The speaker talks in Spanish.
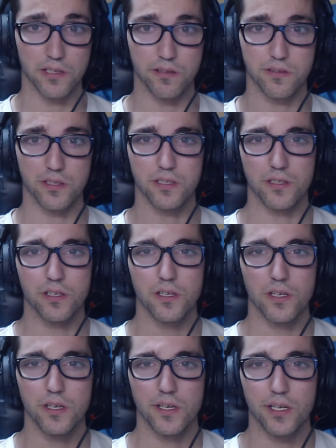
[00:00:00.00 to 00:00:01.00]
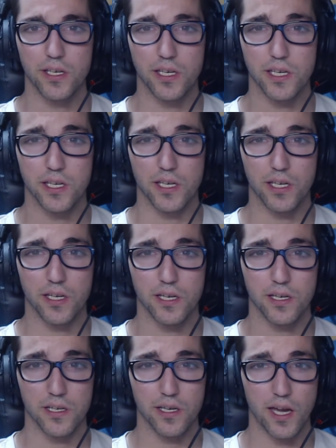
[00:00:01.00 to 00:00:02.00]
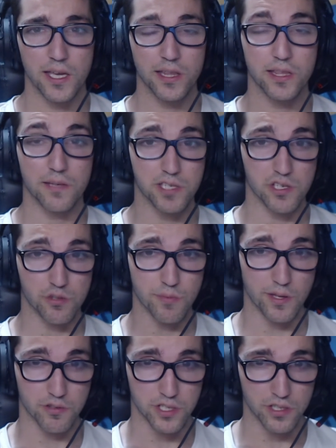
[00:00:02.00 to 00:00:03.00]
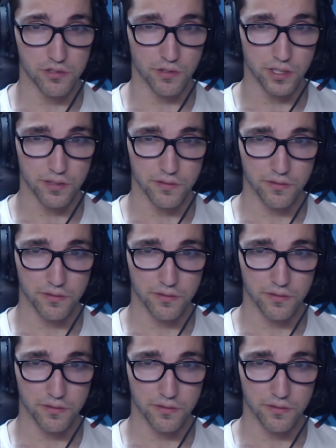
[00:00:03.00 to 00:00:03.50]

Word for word: Quiero decir, eh, hay demasiados mazos en Yuri.